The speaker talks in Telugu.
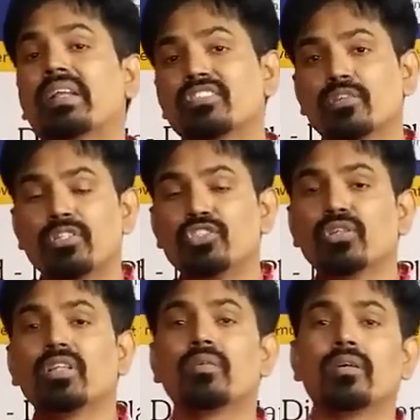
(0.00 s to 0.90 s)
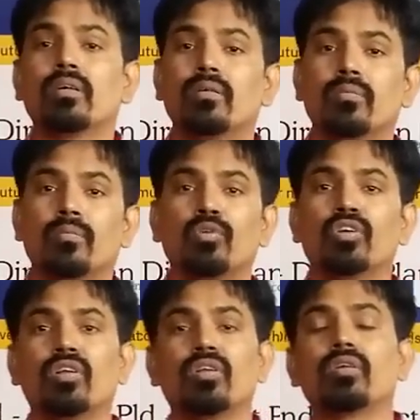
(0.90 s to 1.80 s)
ఫర్ ఎగ్జాంపుల్ జిరోదా
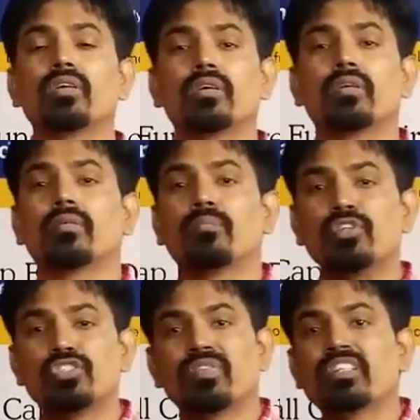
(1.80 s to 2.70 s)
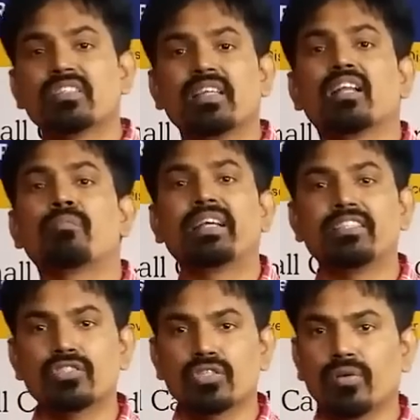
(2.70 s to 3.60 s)
పోర్టల్లో మ్యూచువల్ ఫండ్స్ని ఎలా బై
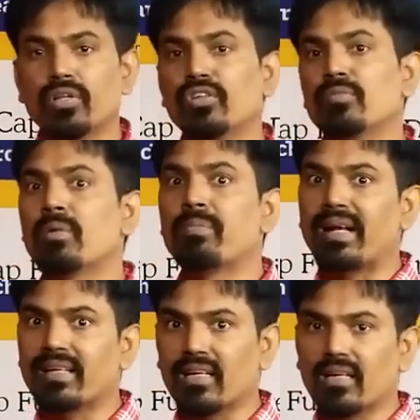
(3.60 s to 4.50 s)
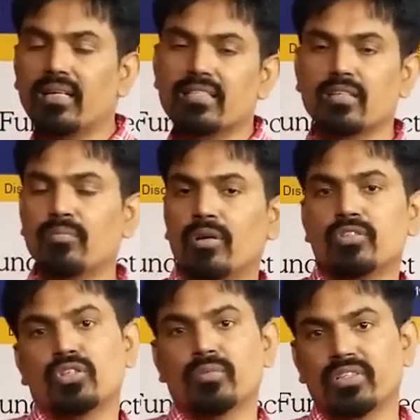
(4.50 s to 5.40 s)
చేసుకోవాలి ఈరోజు మనం ప్రాక్టికల్గా డిజిటల్
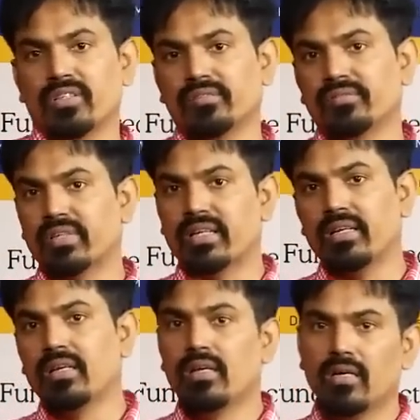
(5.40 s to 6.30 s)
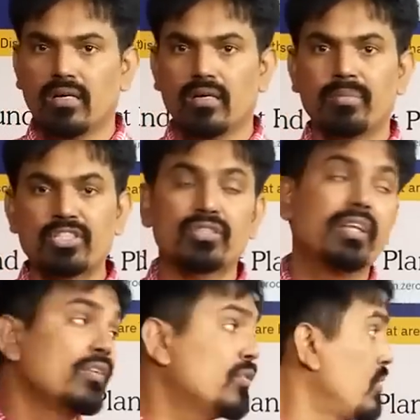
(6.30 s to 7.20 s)
బోర్డులో చూడబోతున్నాం ఓకే ఫస్ట్
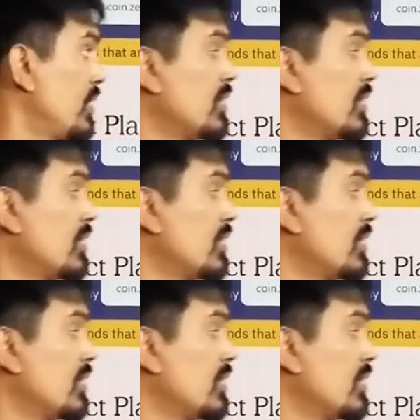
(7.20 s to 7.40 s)
నేను